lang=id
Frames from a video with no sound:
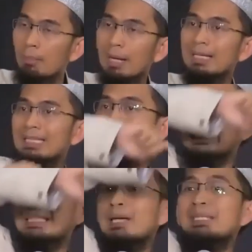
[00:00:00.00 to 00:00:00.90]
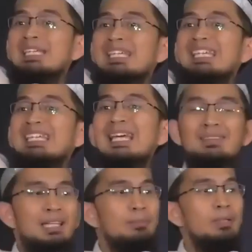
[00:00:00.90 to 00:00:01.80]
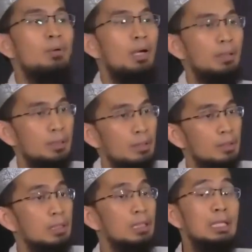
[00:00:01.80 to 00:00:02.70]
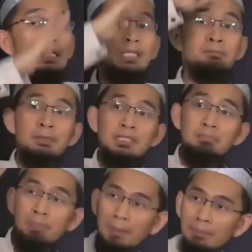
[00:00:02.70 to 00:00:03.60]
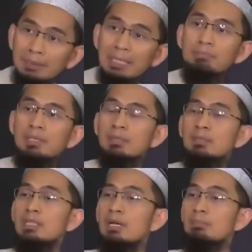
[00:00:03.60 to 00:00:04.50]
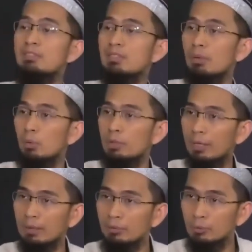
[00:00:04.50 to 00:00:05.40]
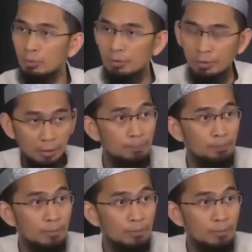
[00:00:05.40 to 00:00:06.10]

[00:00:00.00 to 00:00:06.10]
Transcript: Maka namanya ilat dalam ilmu hadis. Ilat penyebab Nabi tidak bisa menggunakan lututnya